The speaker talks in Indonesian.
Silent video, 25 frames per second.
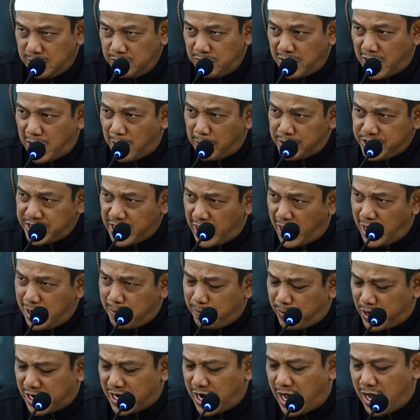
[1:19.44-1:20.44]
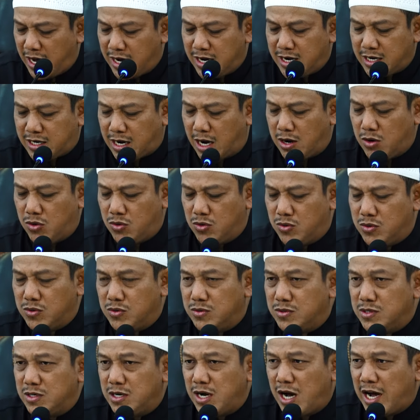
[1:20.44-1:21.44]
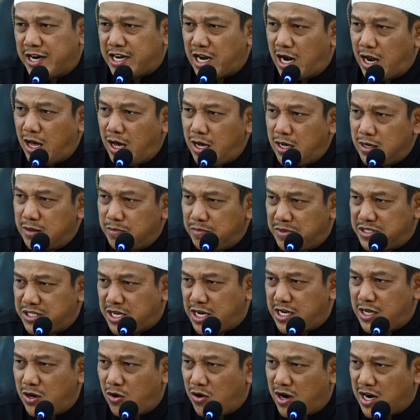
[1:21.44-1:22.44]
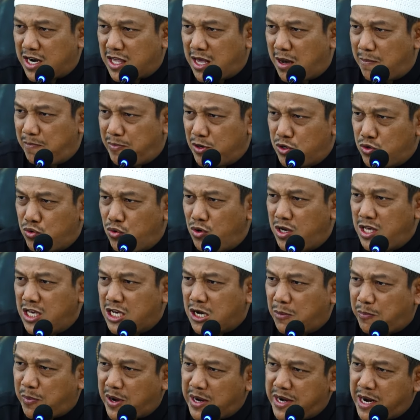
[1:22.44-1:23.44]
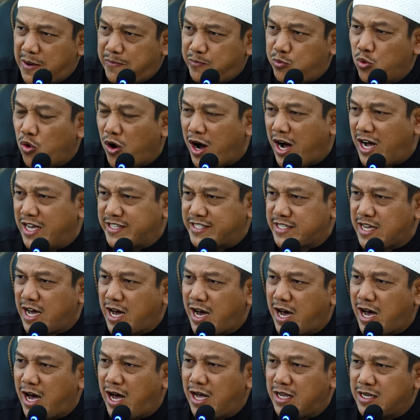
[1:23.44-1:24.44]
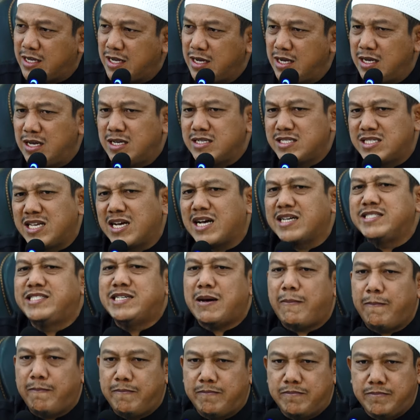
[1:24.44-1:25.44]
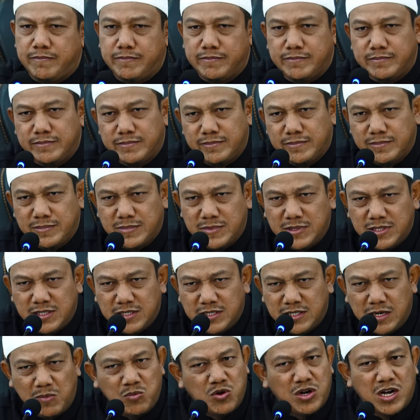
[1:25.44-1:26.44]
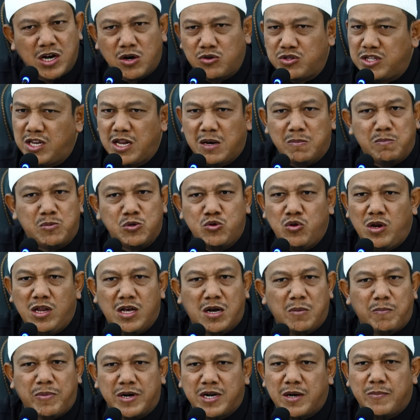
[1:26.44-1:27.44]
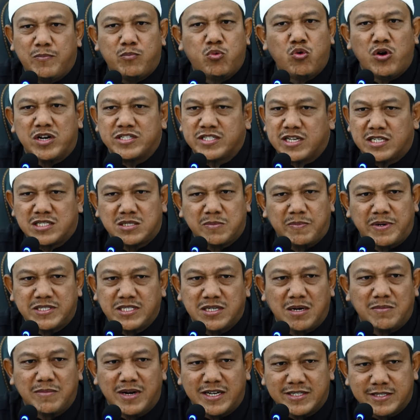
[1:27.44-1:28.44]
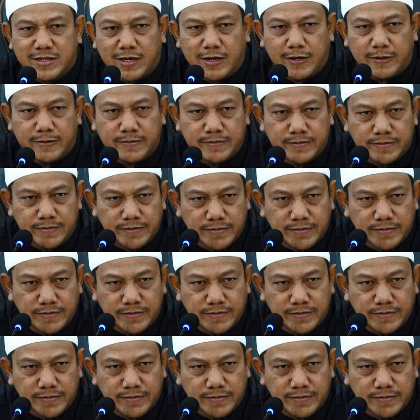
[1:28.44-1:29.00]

Maka jangan pernah engkau adalah menjadi orang yang peduli kepada puasa sekejap. Namun engkau tidak peduli kepada puasa sepanjang masa.